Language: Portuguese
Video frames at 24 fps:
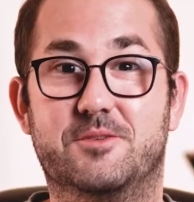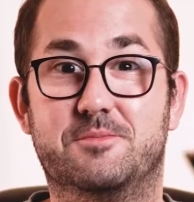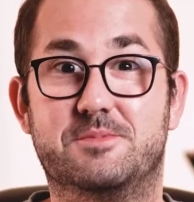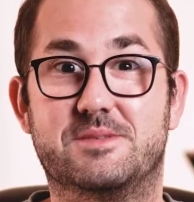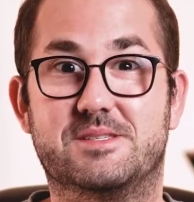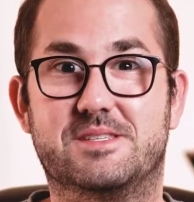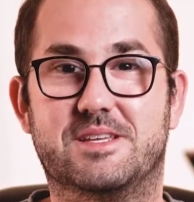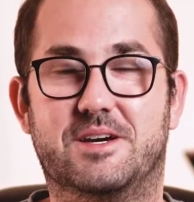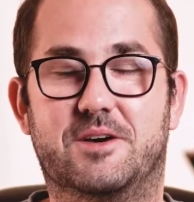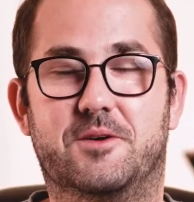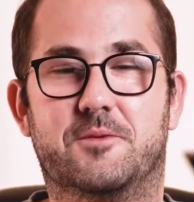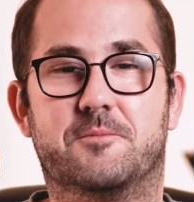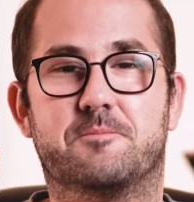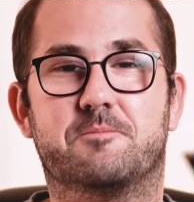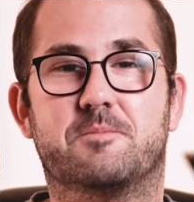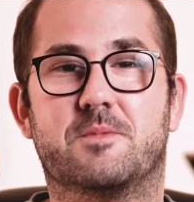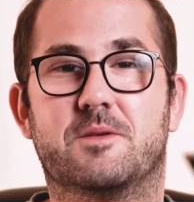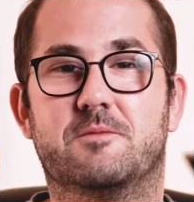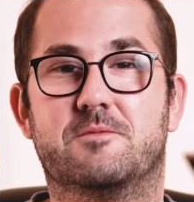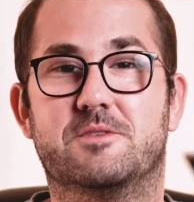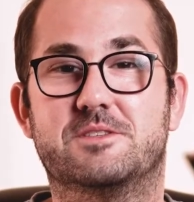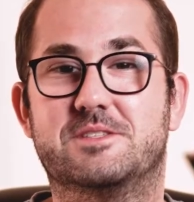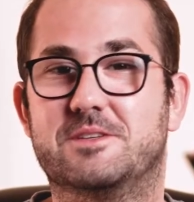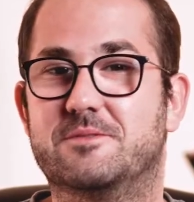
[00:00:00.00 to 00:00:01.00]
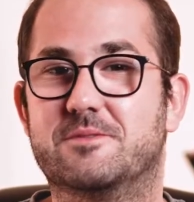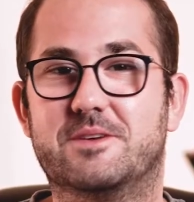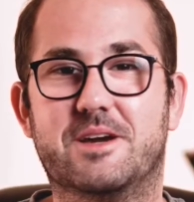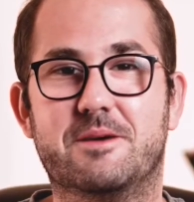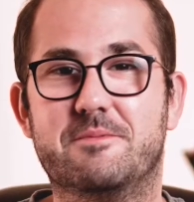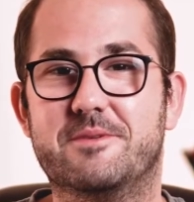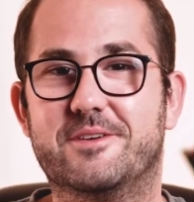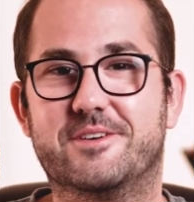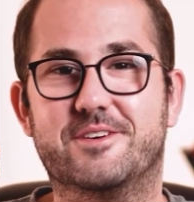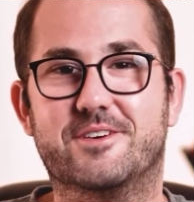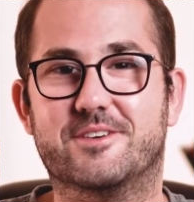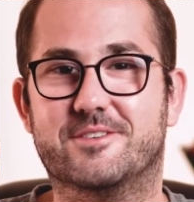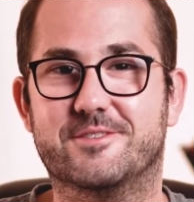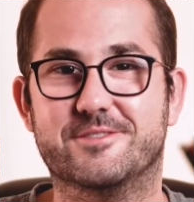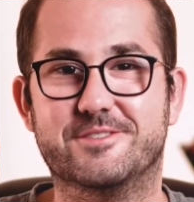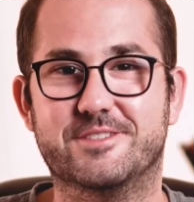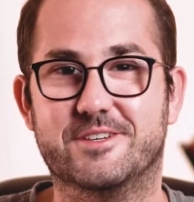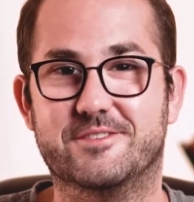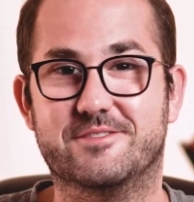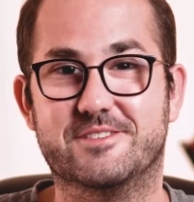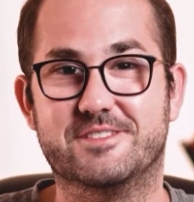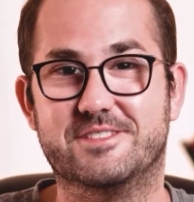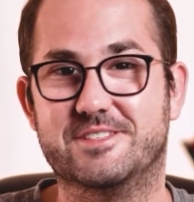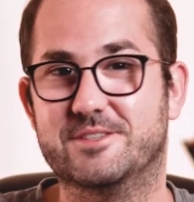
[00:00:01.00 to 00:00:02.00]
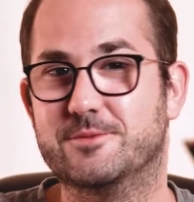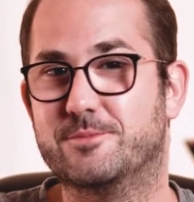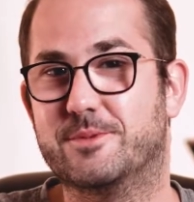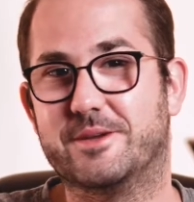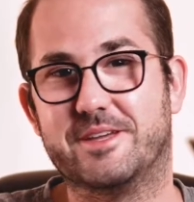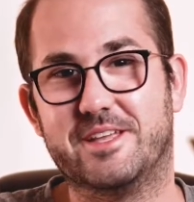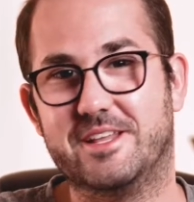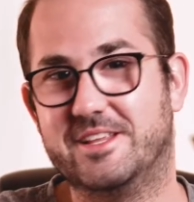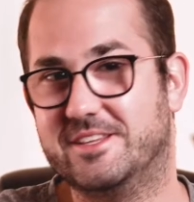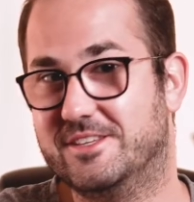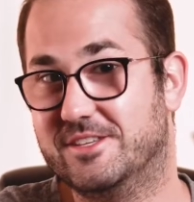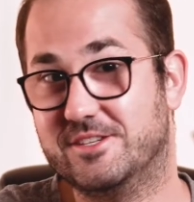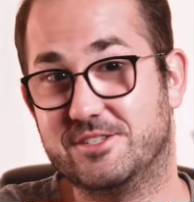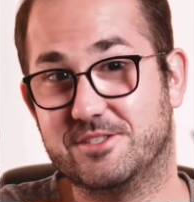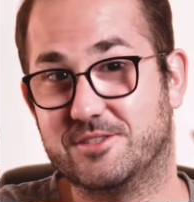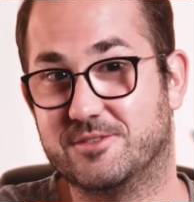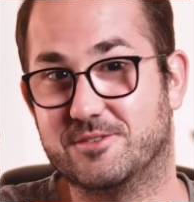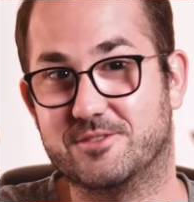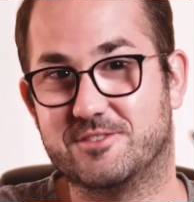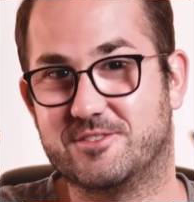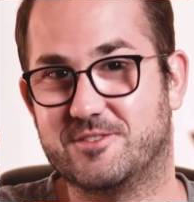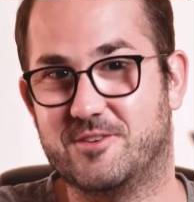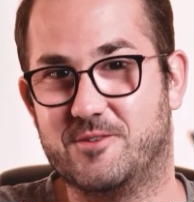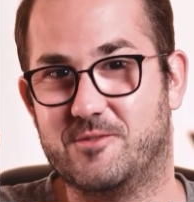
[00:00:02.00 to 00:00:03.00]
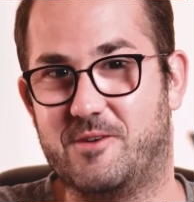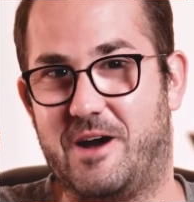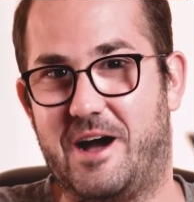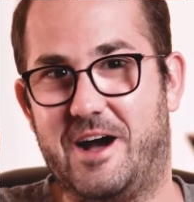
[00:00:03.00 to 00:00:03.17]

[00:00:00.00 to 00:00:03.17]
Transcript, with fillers: opção, você nunca brigou com seu vizinho porque ele deixou o som